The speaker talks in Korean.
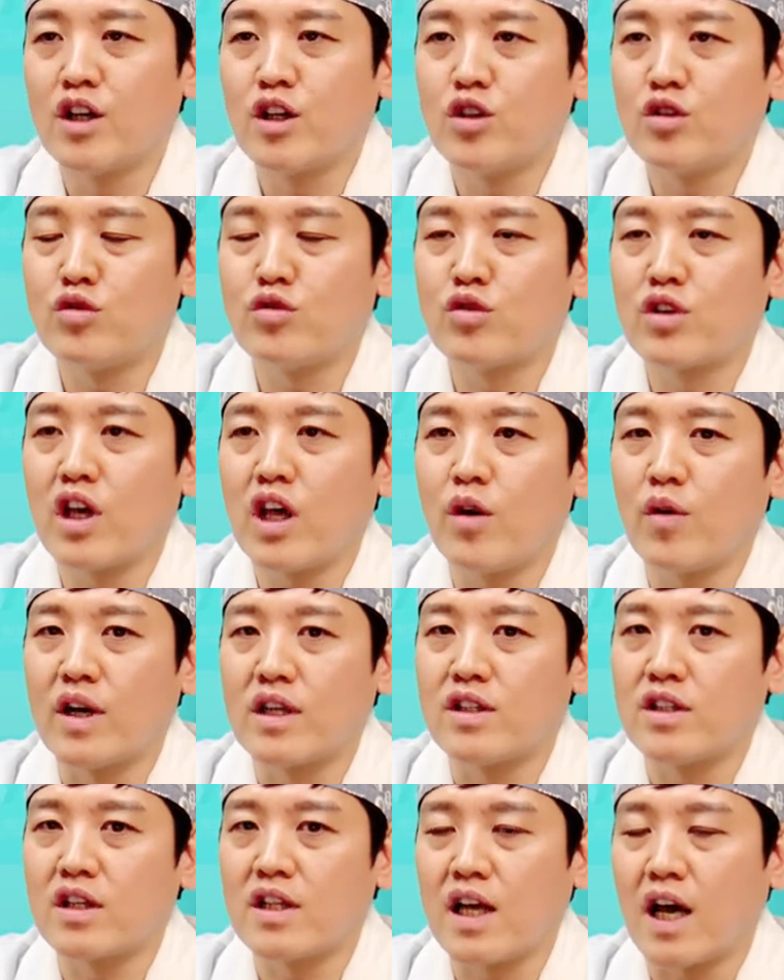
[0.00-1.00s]
흉이
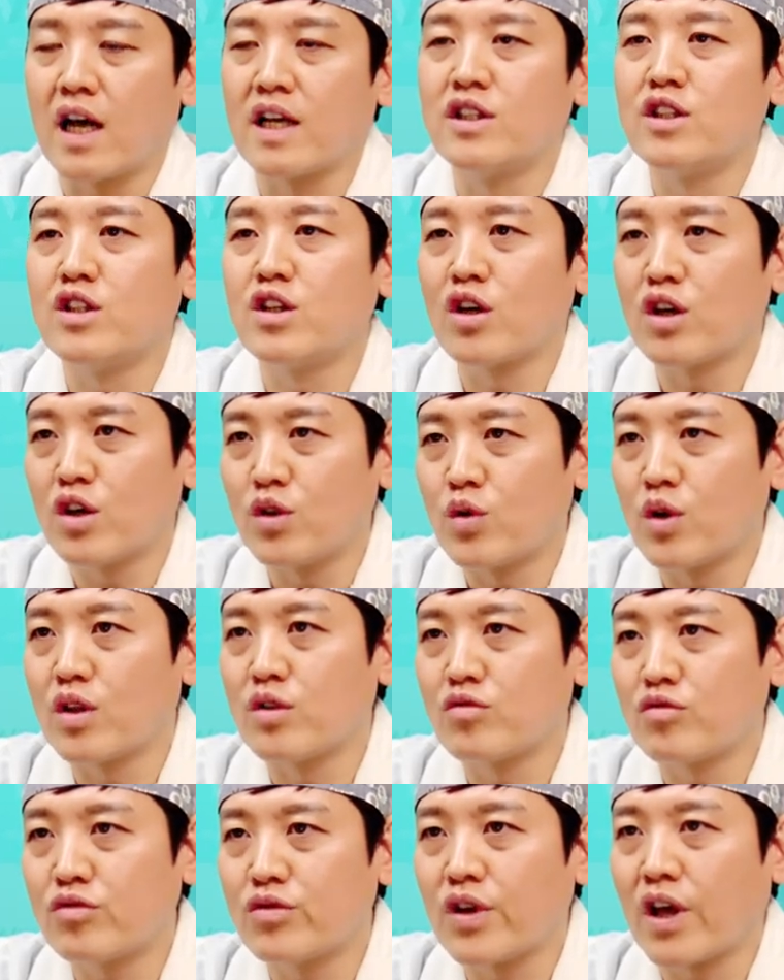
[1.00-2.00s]
완전히 안정이 된
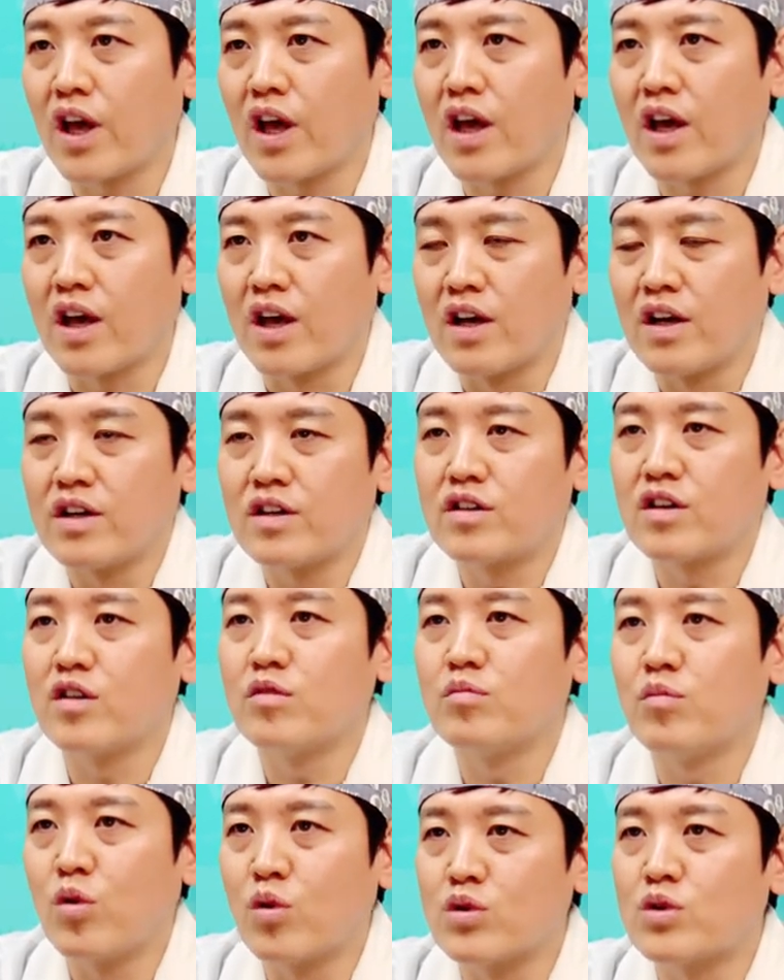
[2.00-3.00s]
후에
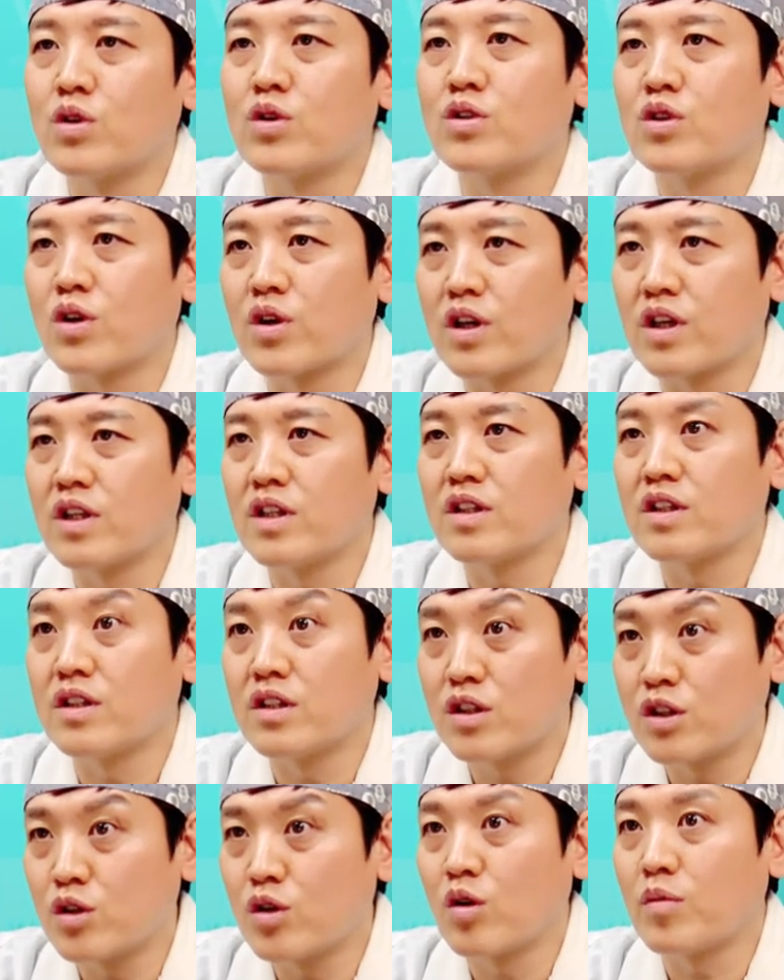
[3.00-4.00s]
그런 보조적인
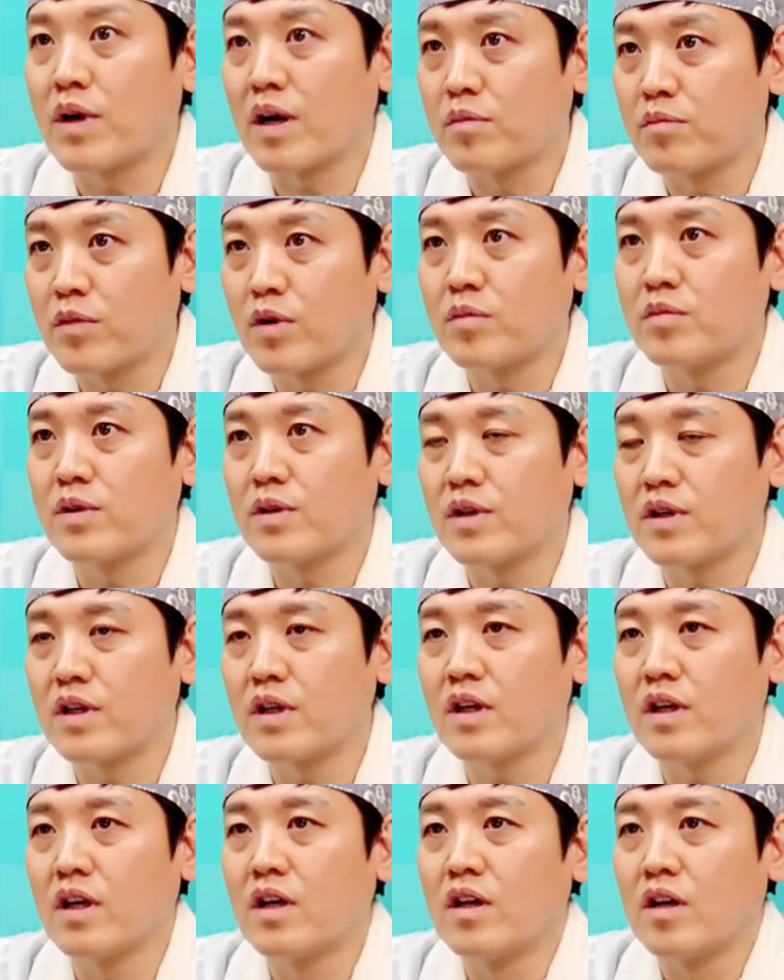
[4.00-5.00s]
치료
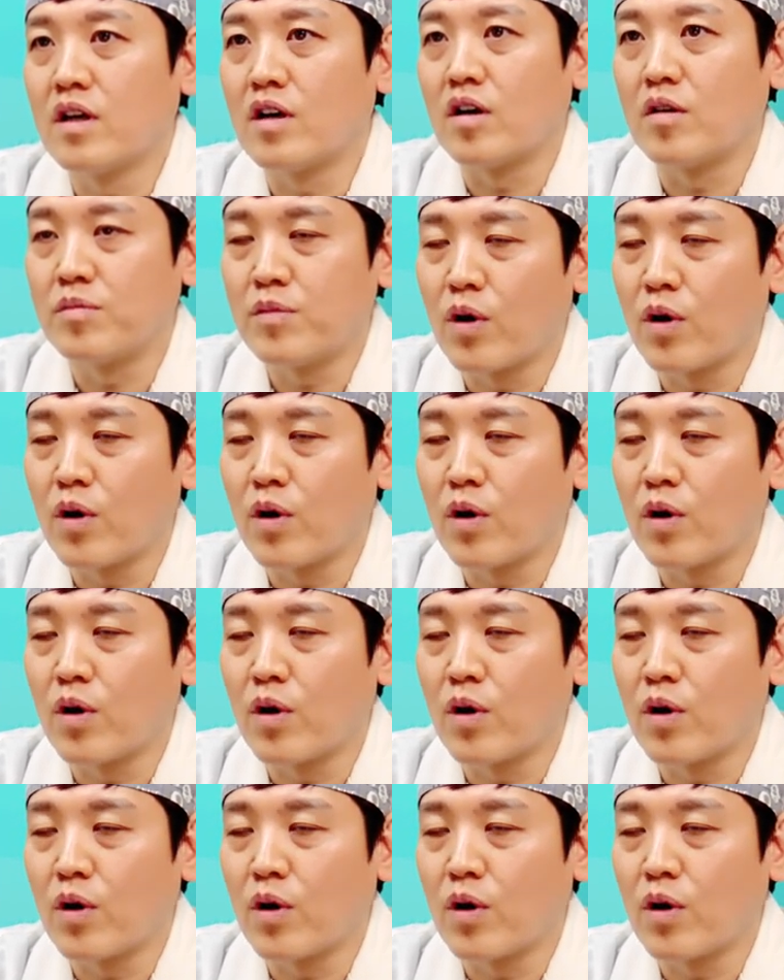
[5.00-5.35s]
방법을 어,